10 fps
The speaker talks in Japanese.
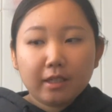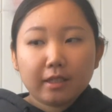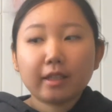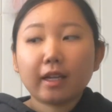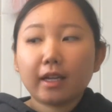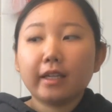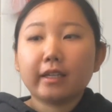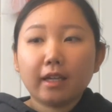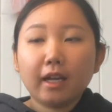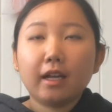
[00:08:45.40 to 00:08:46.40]
で高い
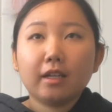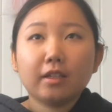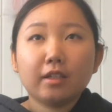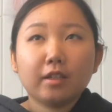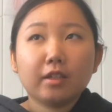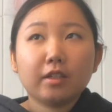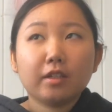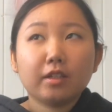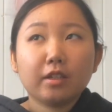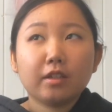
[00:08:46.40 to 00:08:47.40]
から
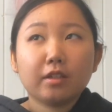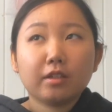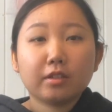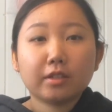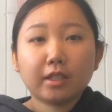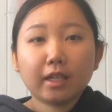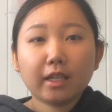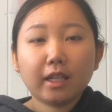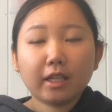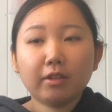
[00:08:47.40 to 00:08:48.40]
下着
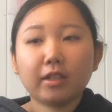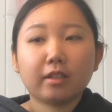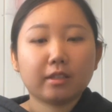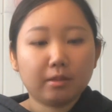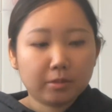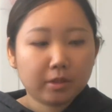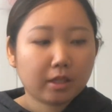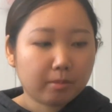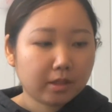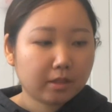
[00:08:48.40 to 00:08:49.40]
だけはたくさん持って
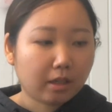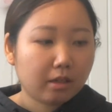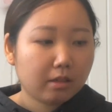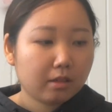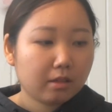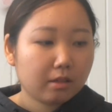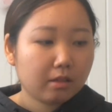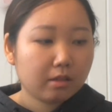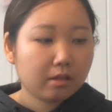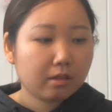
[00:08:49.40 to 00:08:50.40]
きました
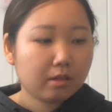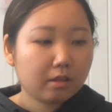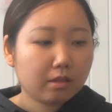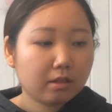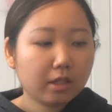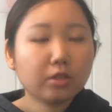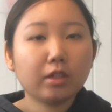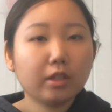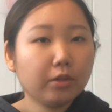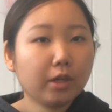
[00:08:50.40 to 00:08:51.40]
でそ
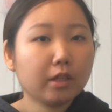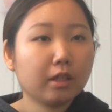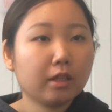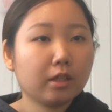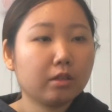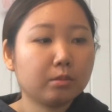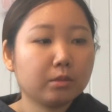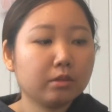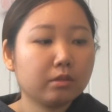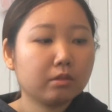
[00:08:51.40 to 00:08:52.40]
れでよかったなって
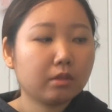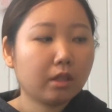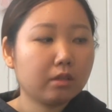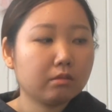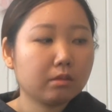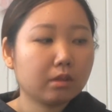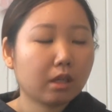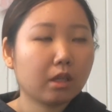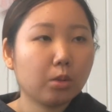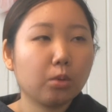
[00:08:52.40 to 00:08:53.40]
思ってるんだ
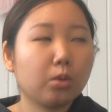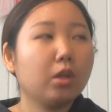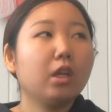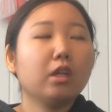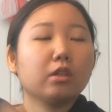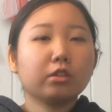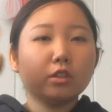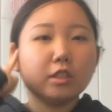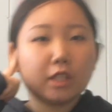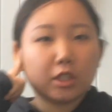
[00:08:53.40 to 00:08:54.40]
けど靴
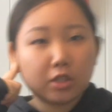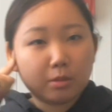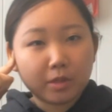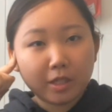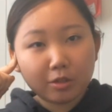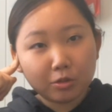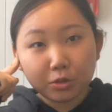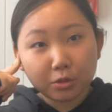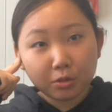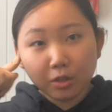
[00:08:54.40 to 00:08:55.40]
下とかも結構
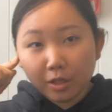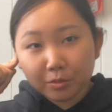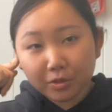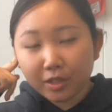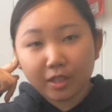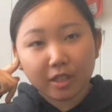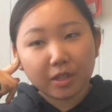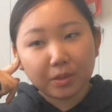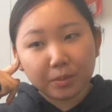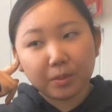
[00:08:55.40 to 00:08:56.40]
10個ぐらい持ってきたけ
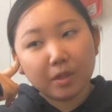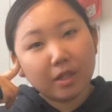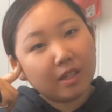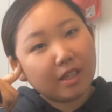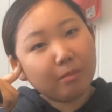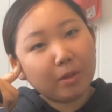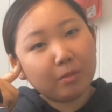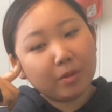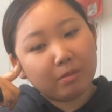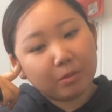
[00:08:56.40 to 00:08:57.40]
ど今
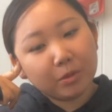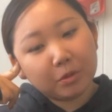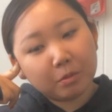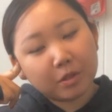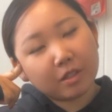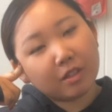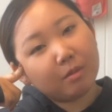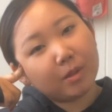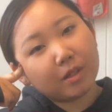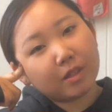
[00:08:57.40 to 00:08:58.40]
思えばもっと持ってくれ
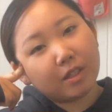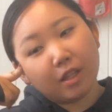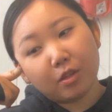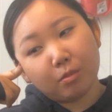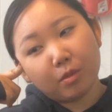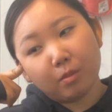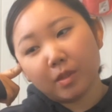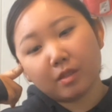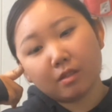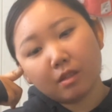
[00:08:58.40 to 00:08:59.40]
ばよかったなって思いま
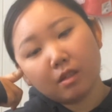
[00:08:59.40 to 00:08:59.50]
す